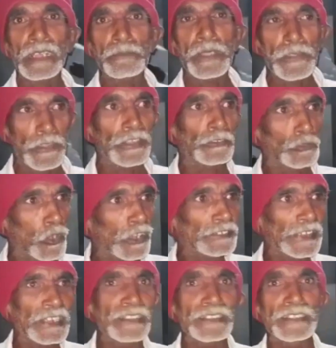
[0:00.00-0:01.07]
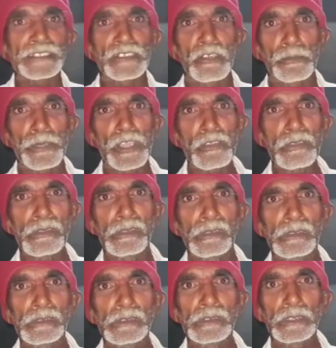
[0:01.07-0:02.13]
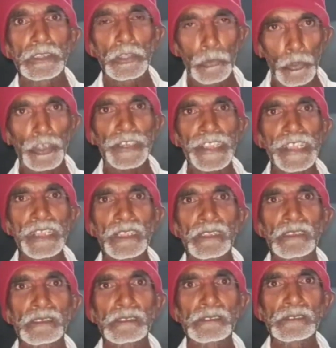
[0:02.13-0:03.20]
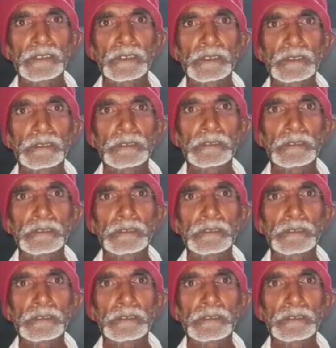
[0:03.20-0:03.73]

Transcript: అంత అవసరం ఆ సార్ మేము దొంగతనం చేసినాం మేము ఈ ఊరికి